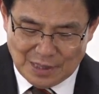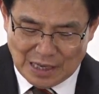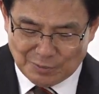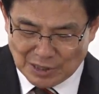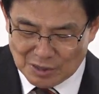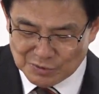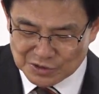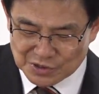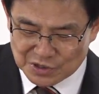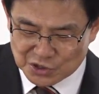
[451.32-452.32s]

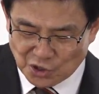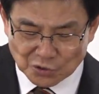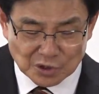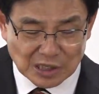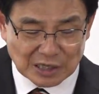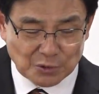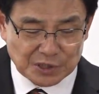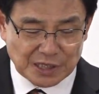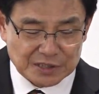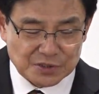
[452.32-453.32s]
아브라함은
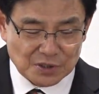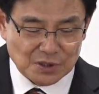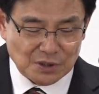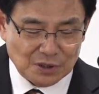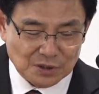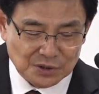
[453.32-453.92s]
전가로 인해서